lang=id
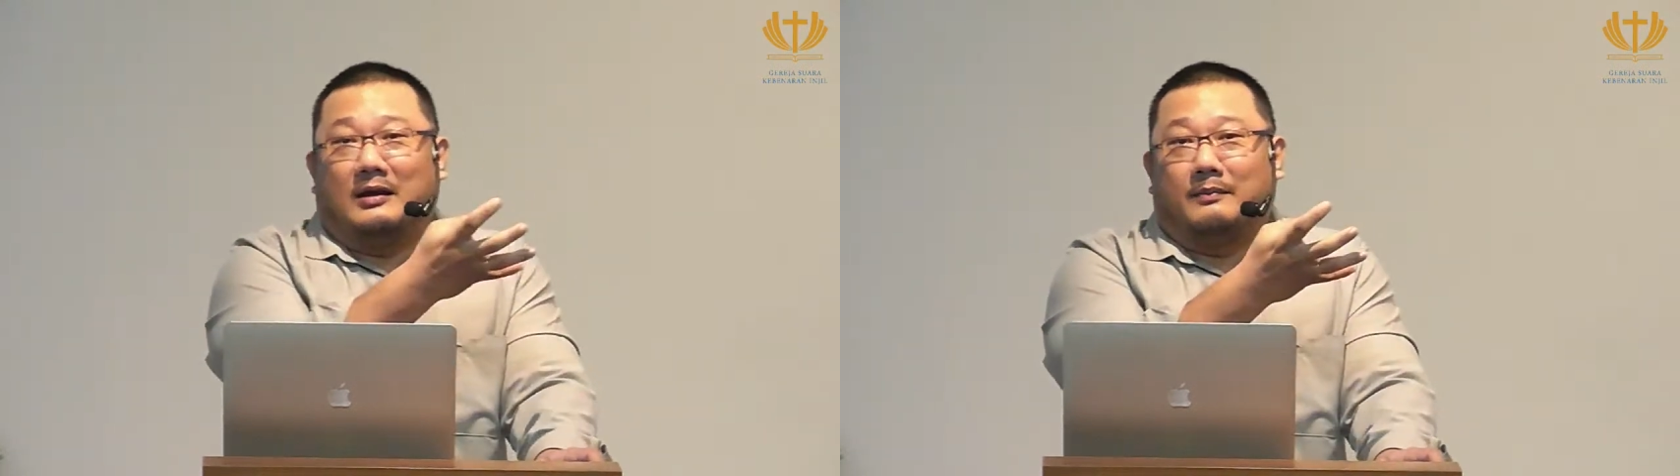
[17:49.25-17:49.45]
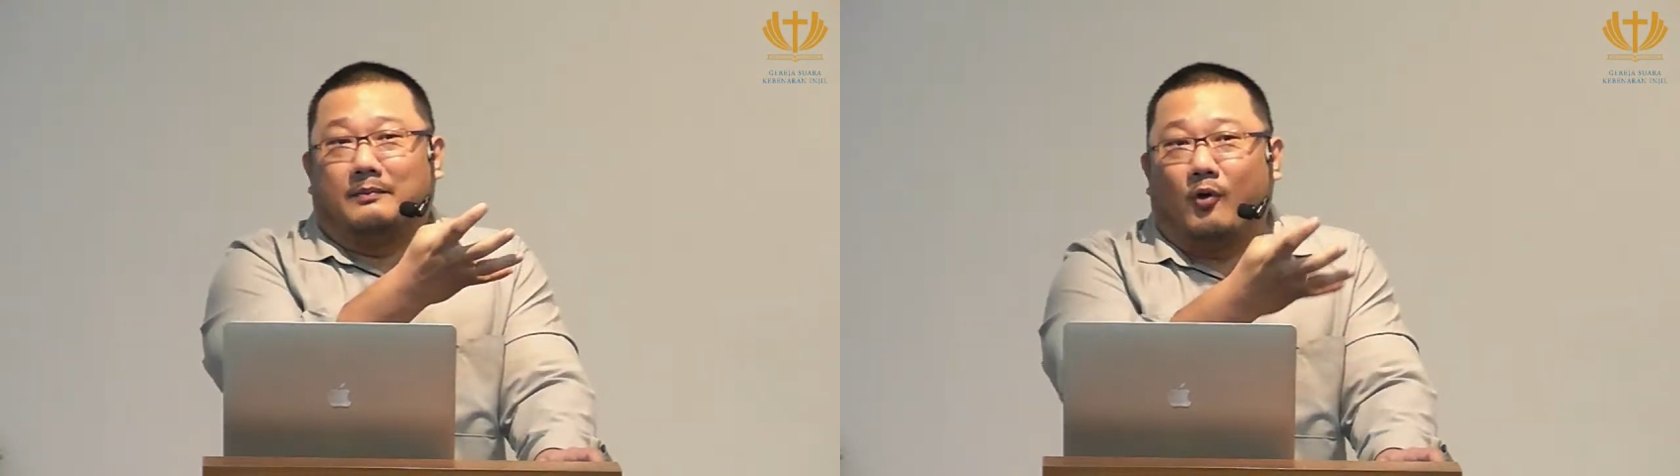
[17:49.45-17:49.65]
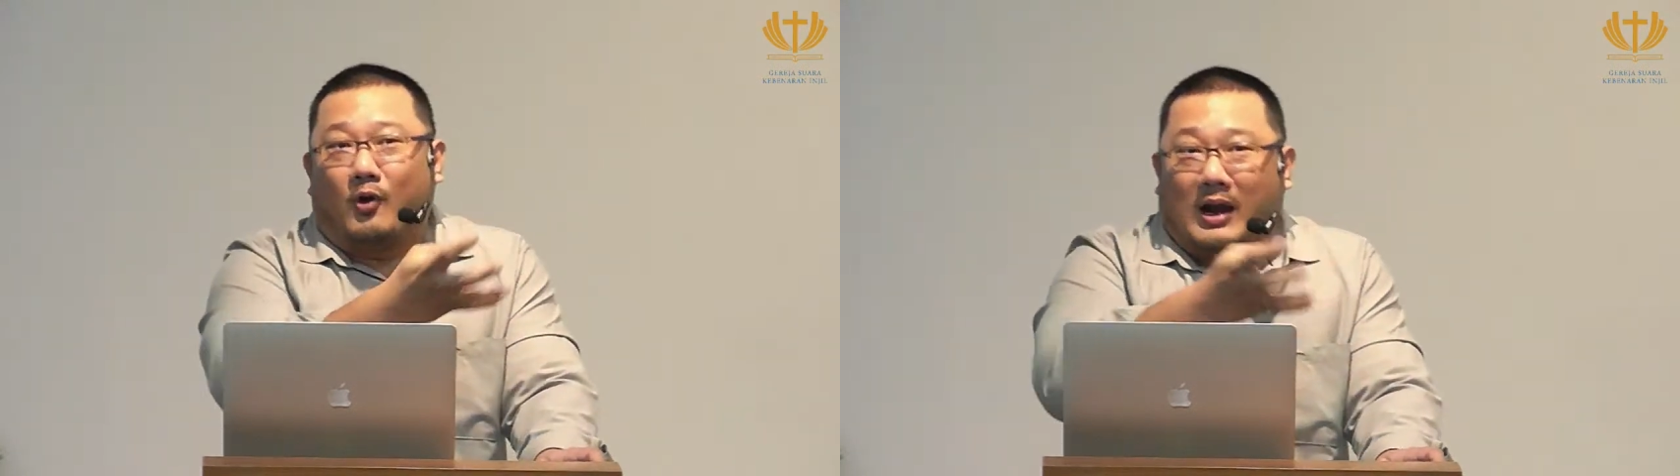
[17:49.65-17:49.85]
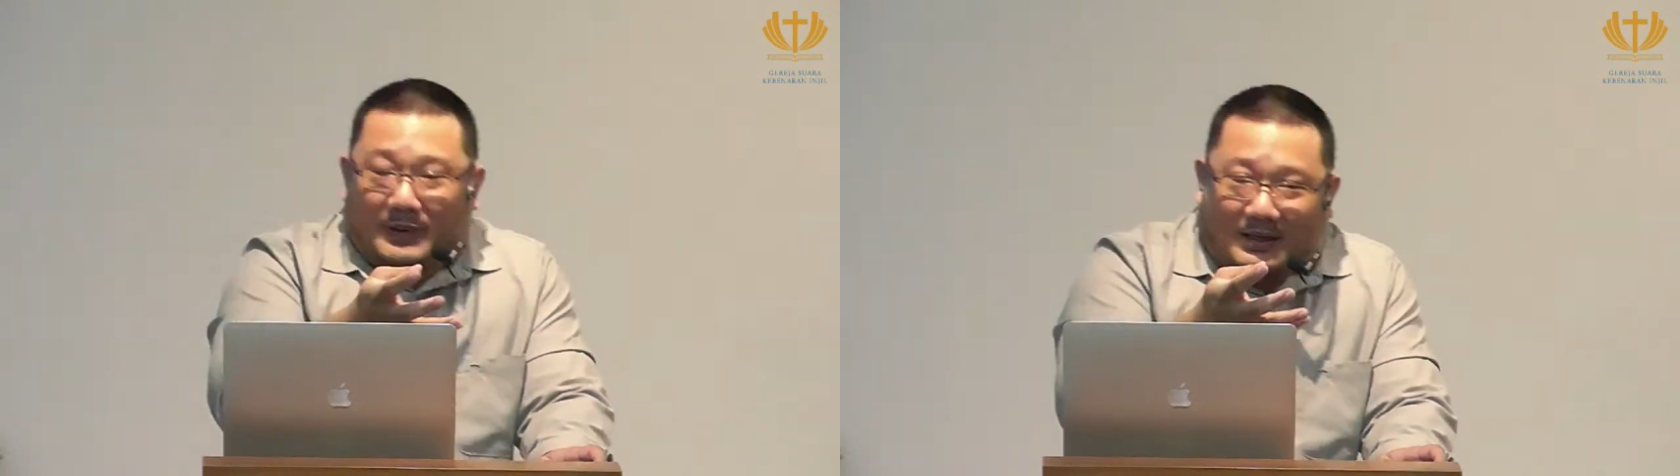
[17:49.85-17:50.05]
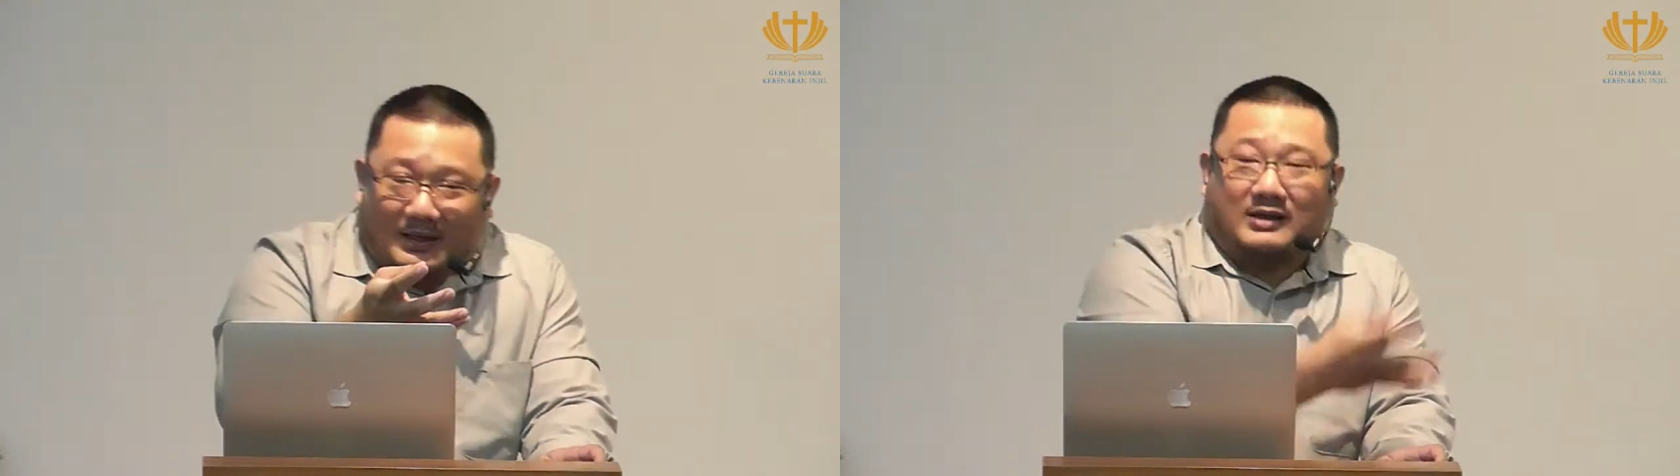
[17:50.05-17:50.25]
pola
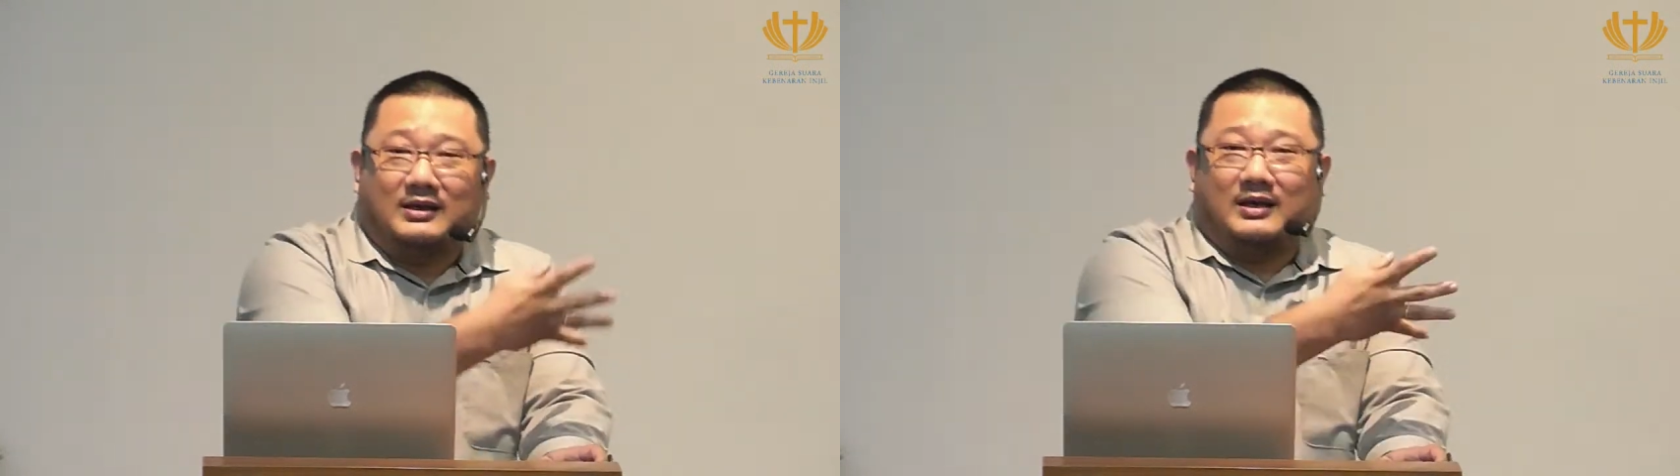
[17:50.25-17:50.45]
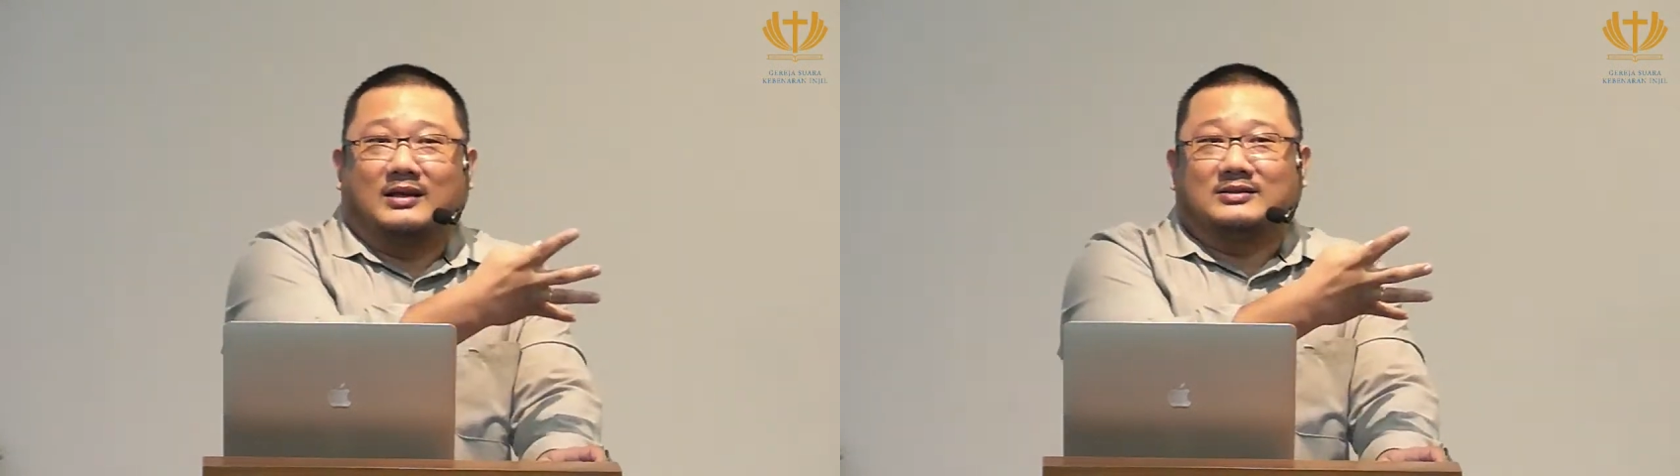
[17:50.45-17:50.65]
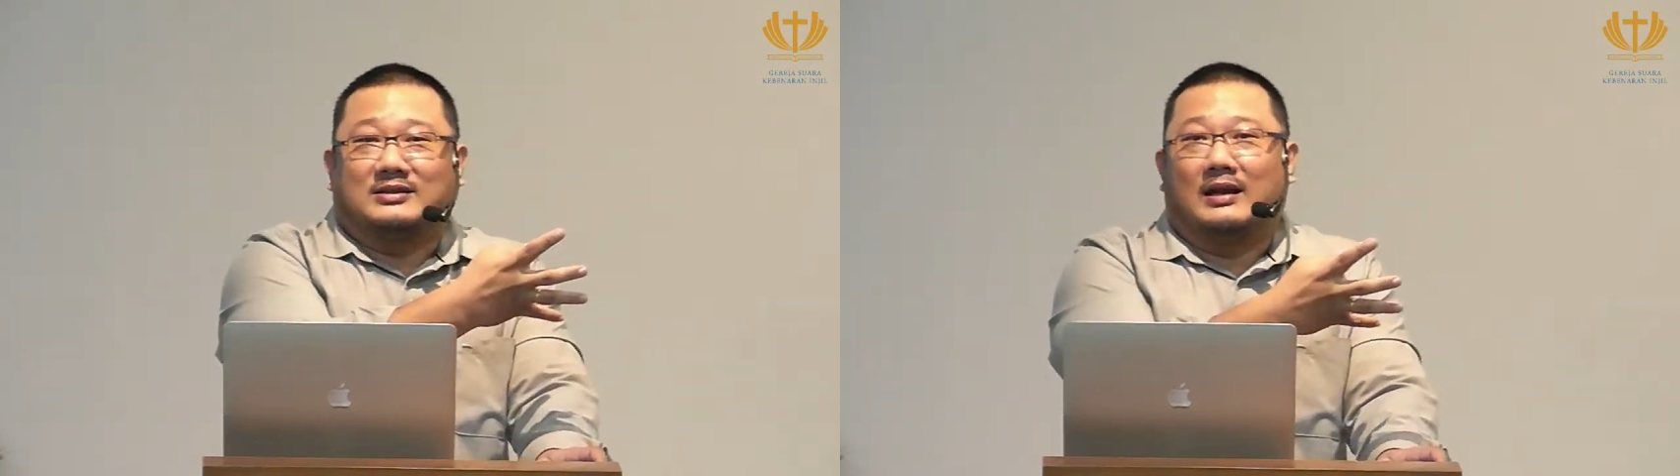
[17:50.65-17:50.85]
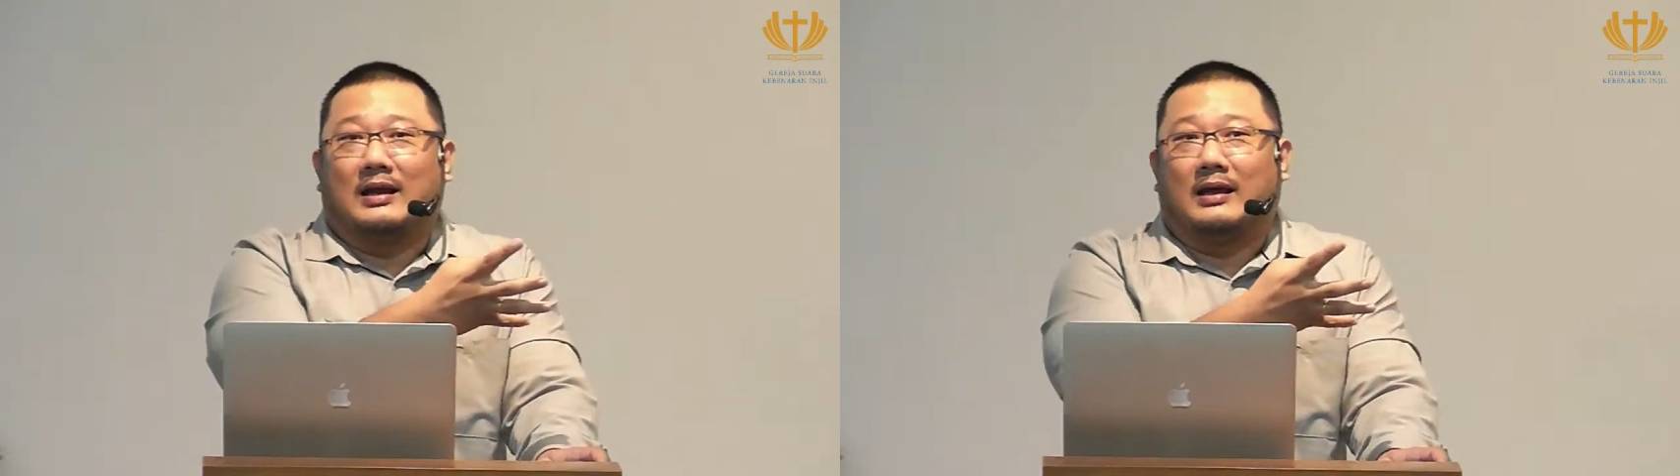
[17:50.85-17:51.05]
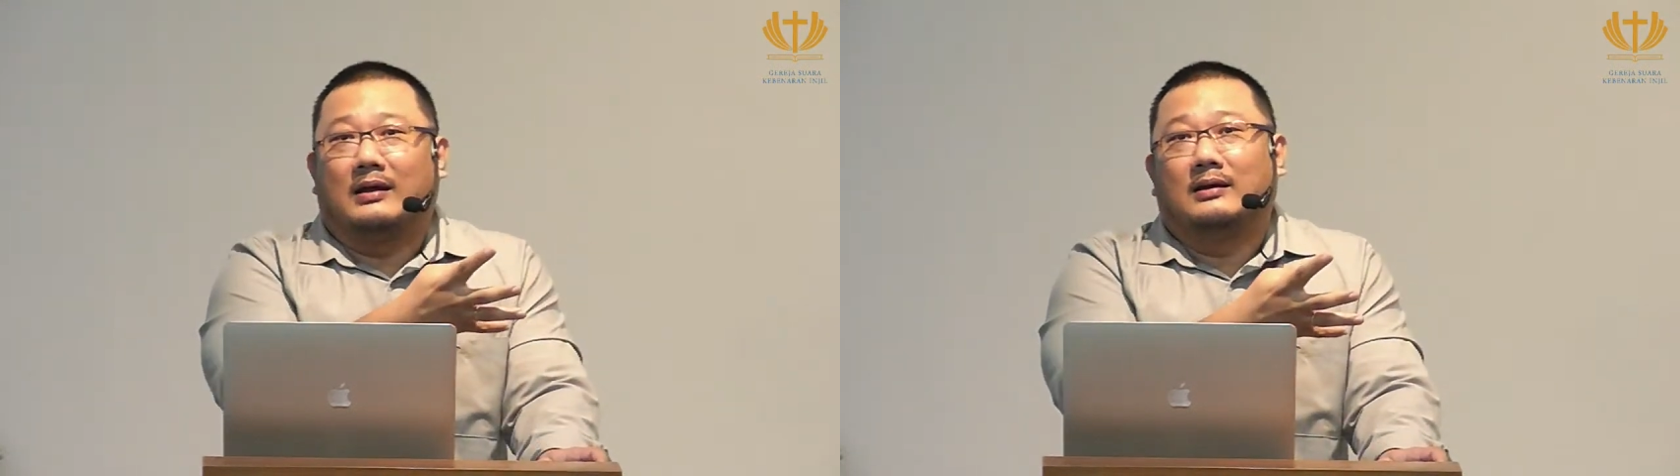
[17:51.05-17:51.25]
pikir Anda yang
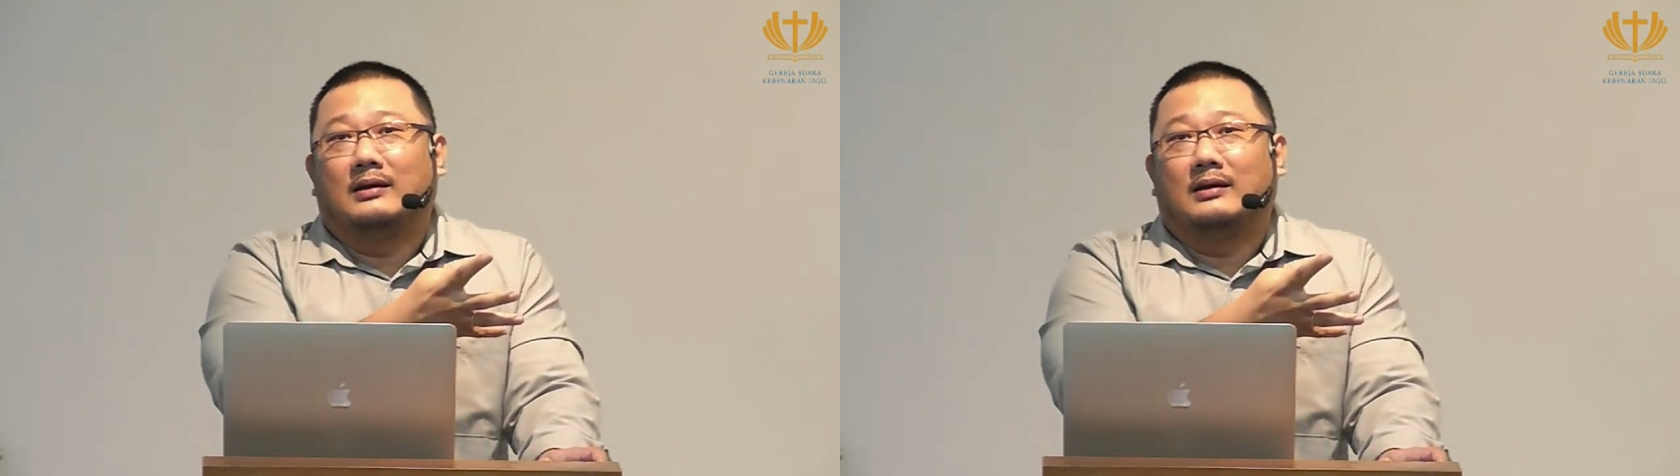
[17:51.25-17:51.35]
salah,